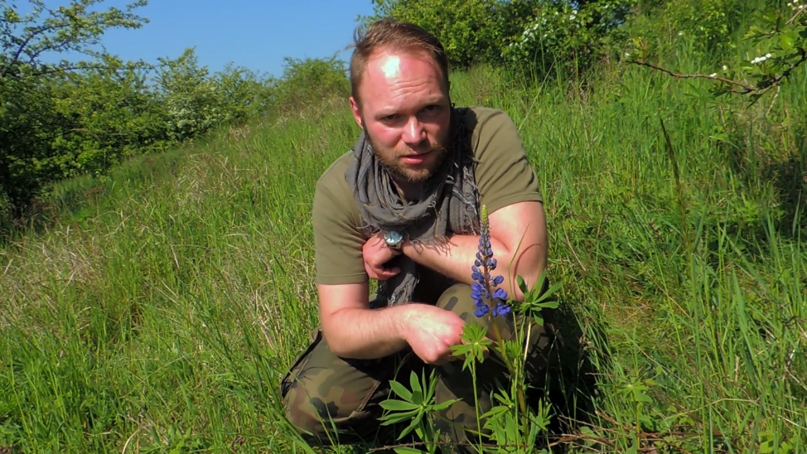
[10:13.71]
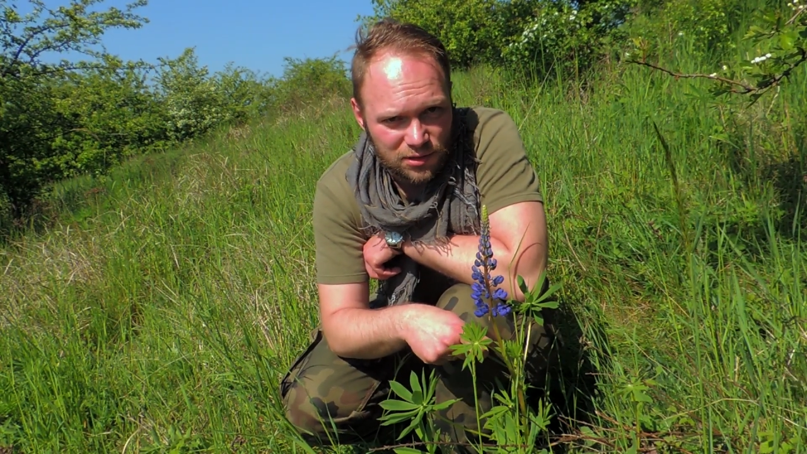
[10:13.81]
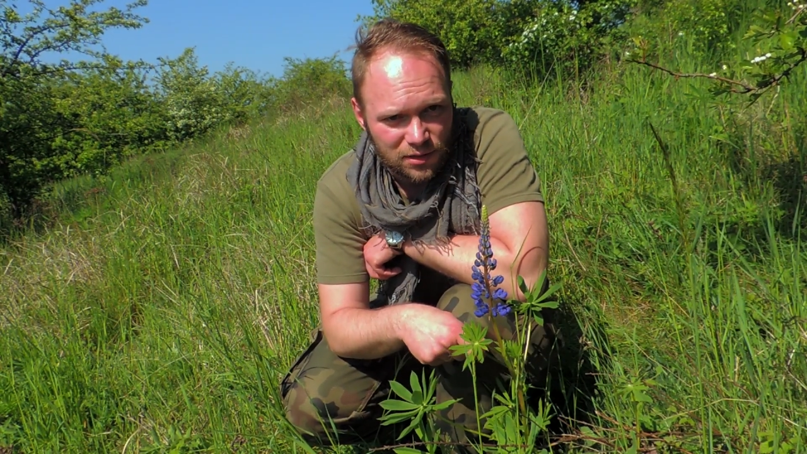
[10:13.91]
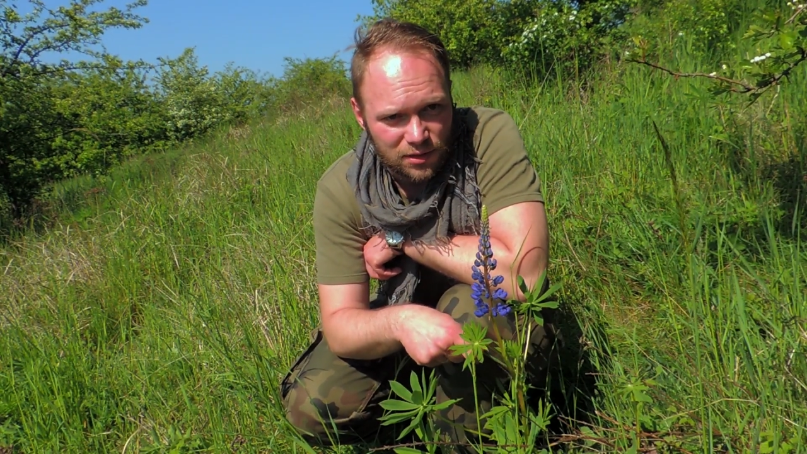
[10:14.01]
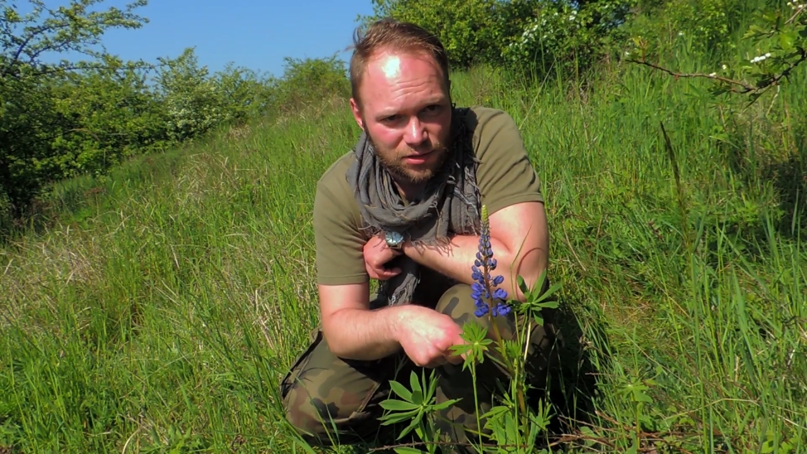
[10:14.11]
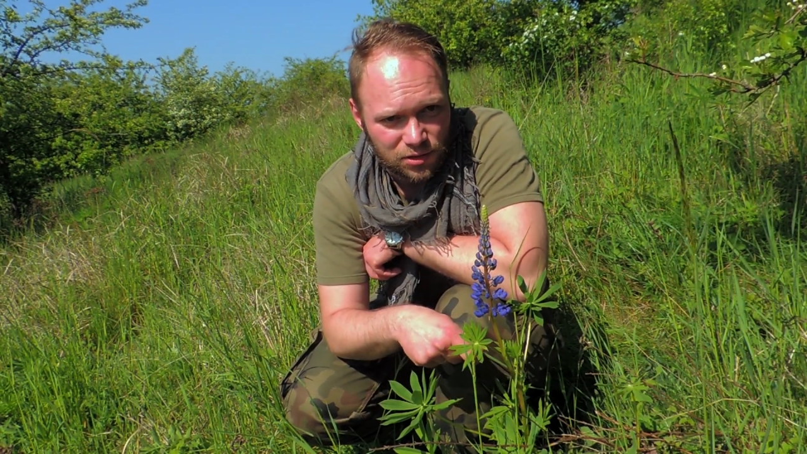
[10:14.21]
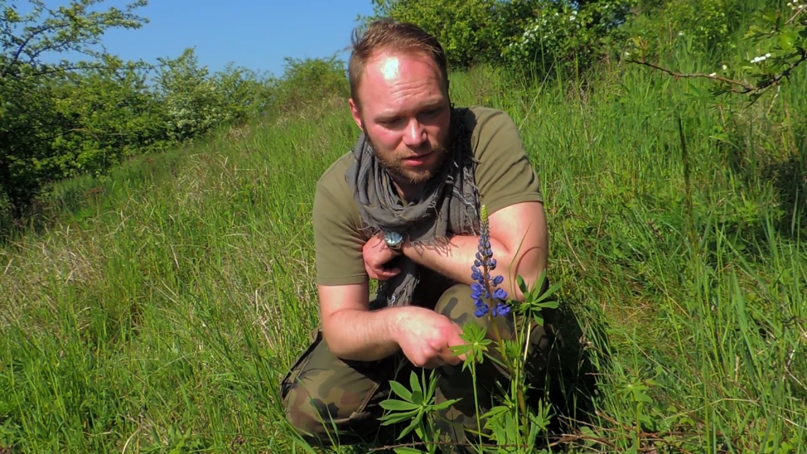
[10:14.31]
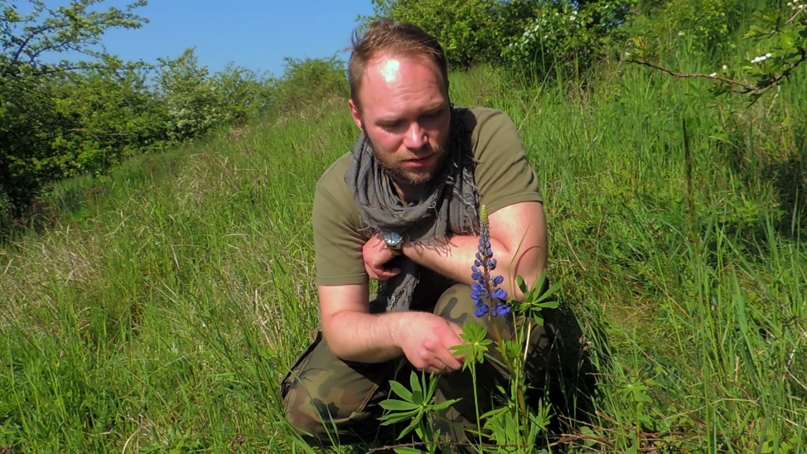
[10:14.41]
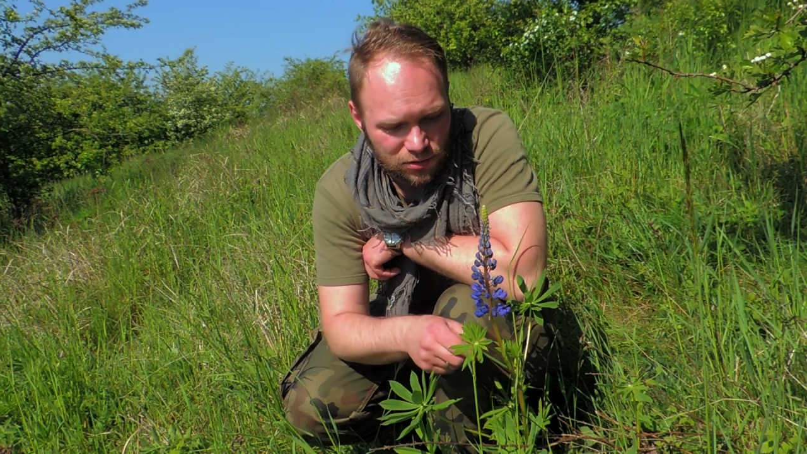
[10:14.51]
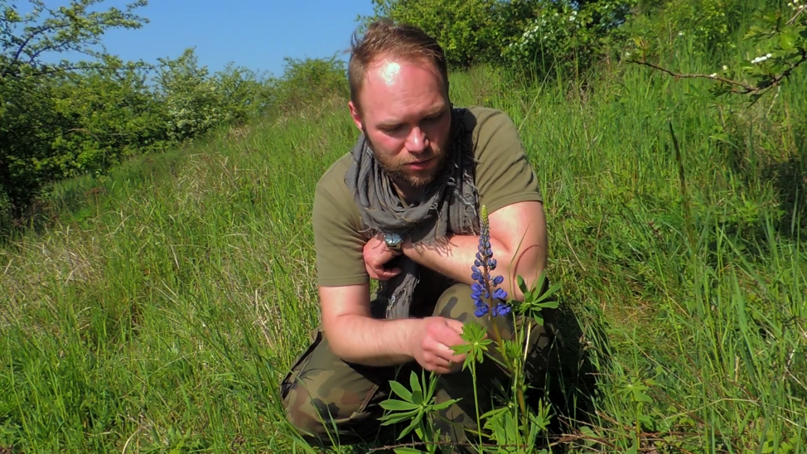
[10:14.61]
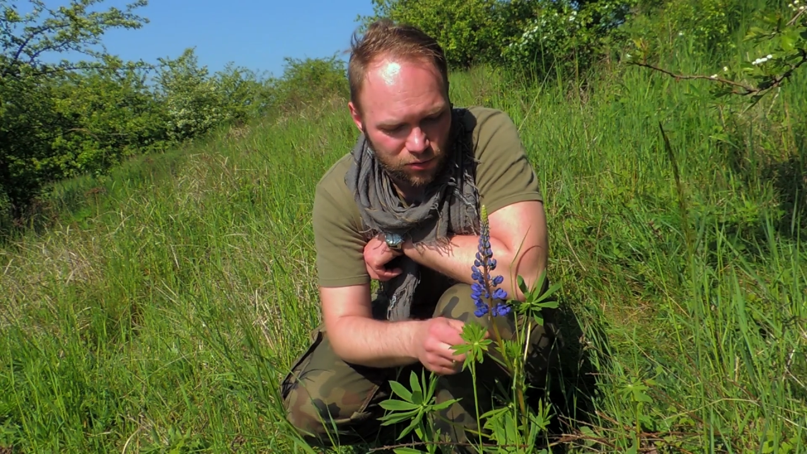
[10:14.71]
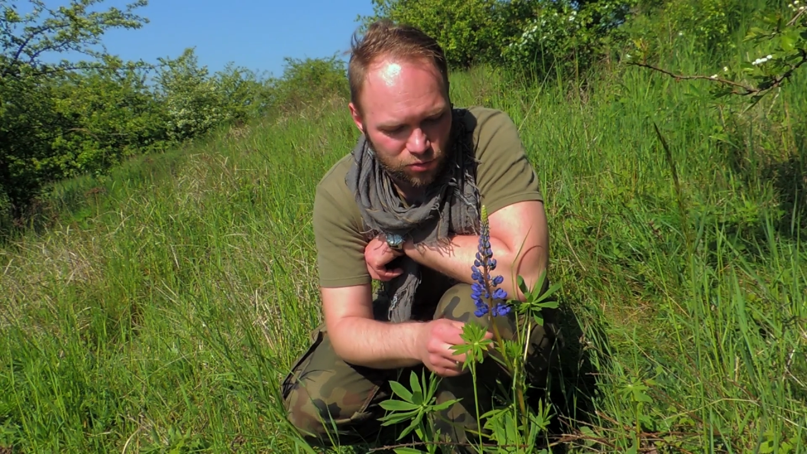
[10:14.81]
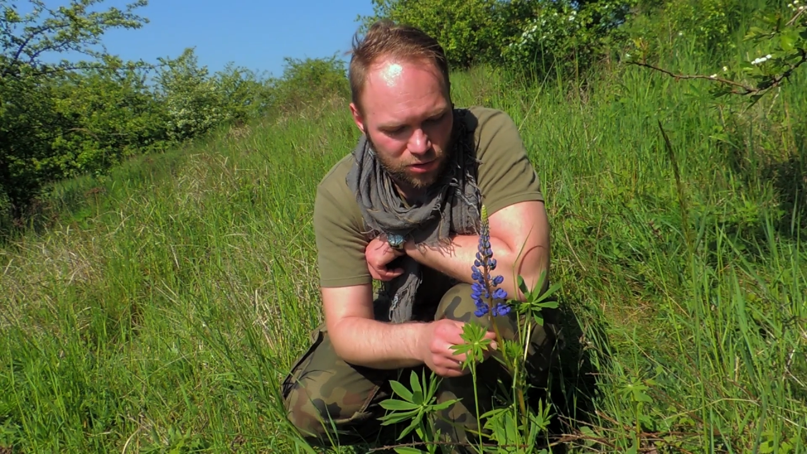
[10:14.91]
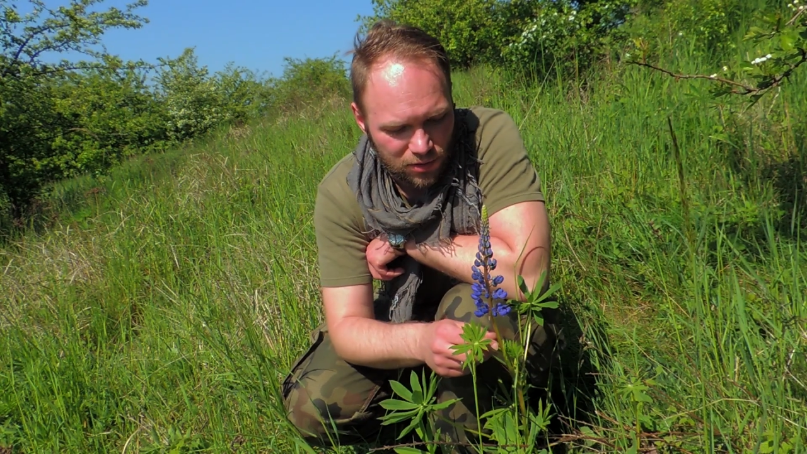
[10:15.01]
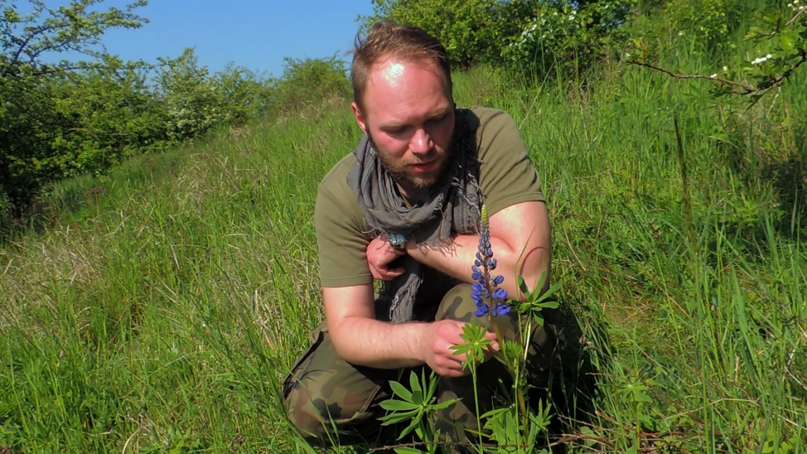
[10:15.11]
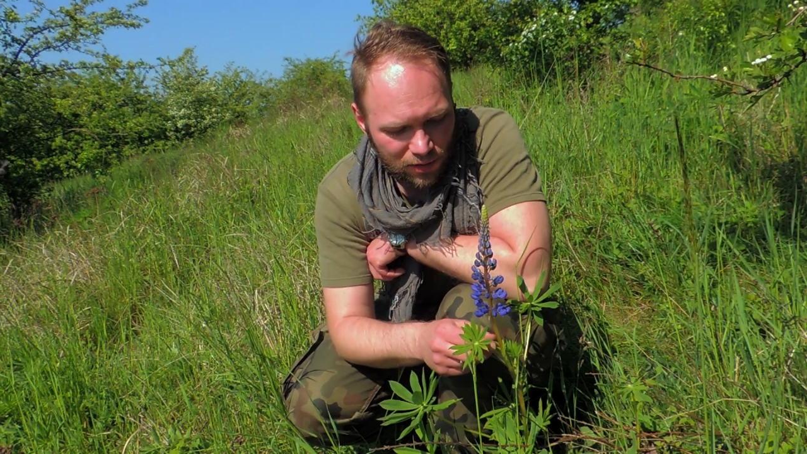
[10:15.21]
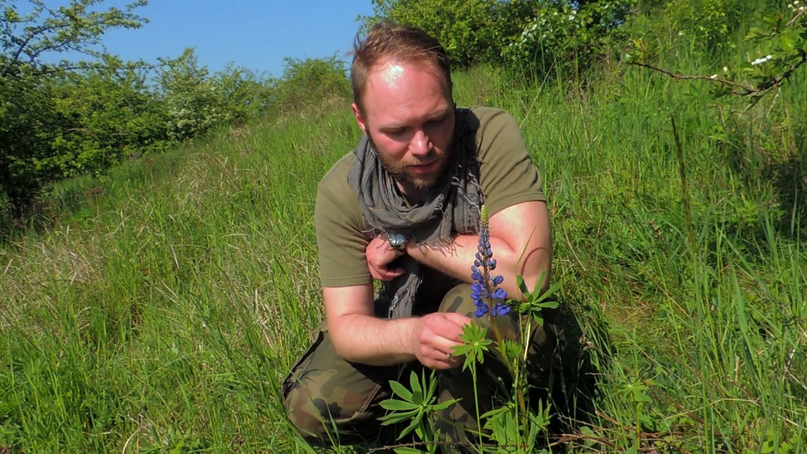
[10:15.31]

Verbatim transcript: i zjadać strączki.